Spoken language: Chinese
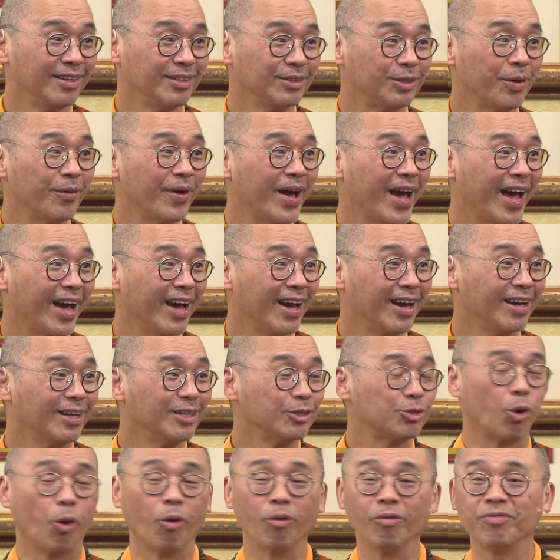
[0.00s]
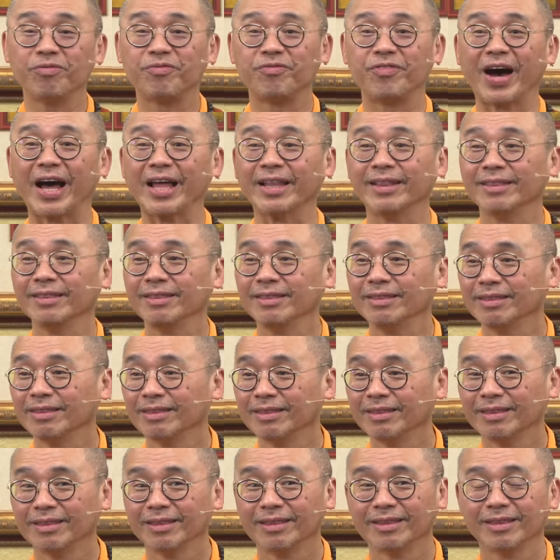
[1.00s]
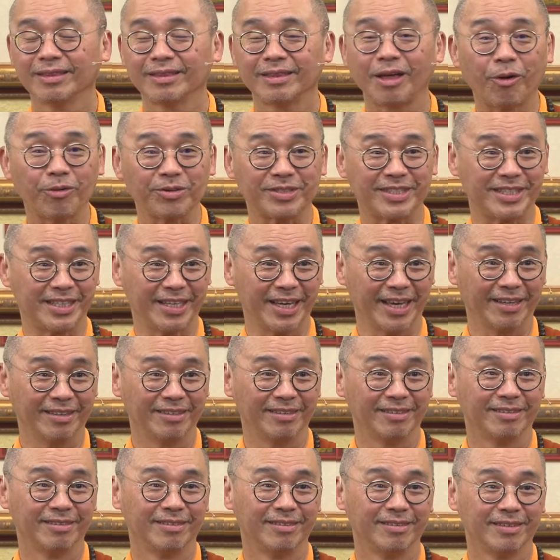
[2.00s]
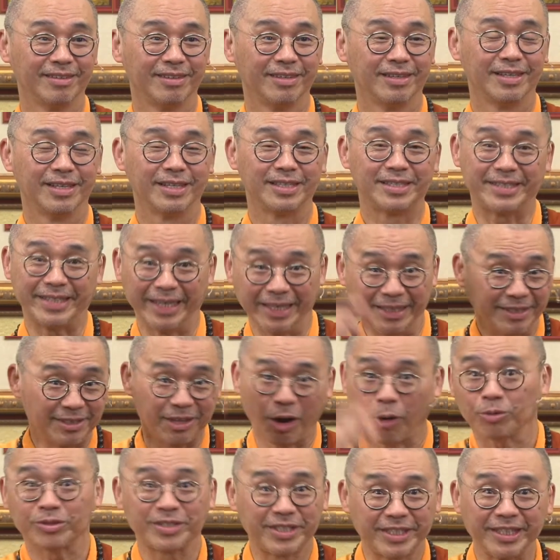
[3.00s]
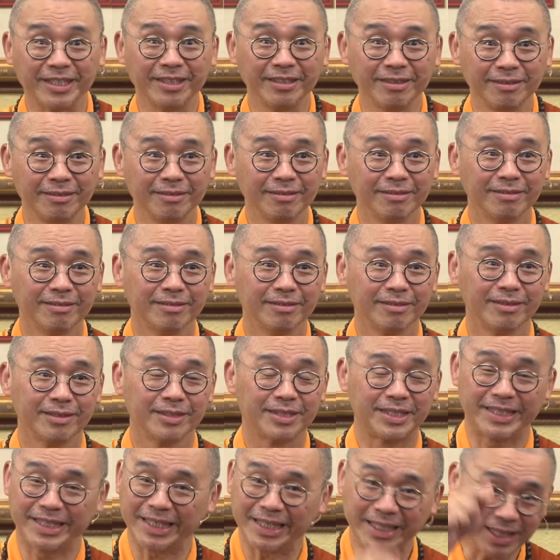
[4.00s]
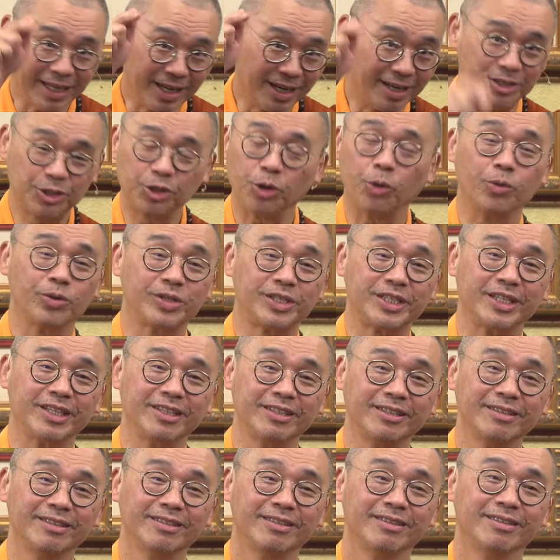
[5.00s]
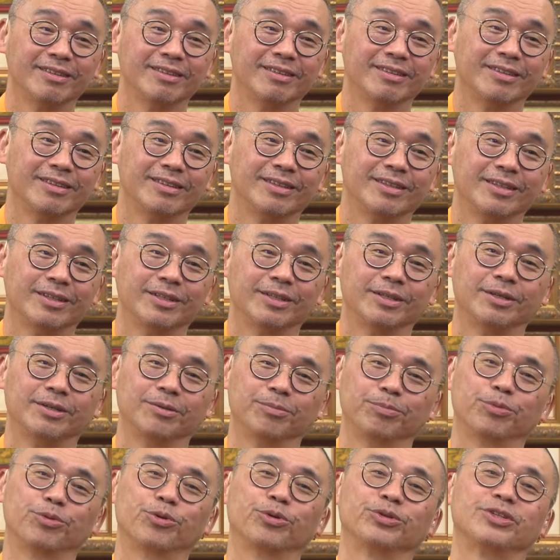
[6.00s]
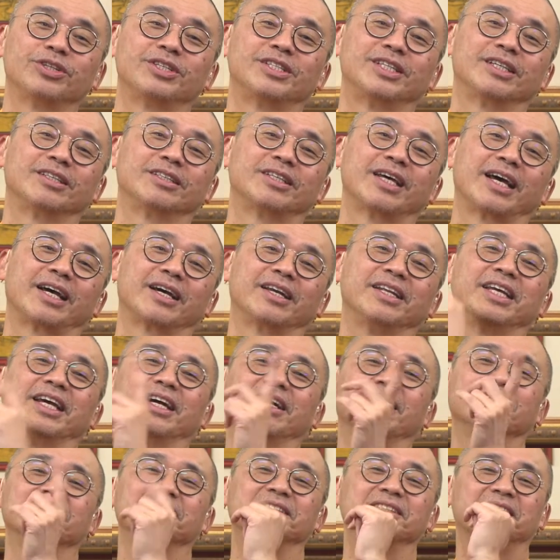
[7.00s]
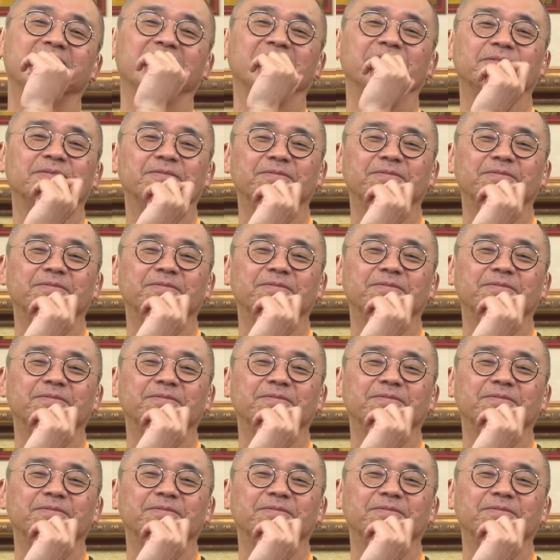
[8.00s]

对不对？从繁到简，简到精，精而就精。不过这精在一个念恩上。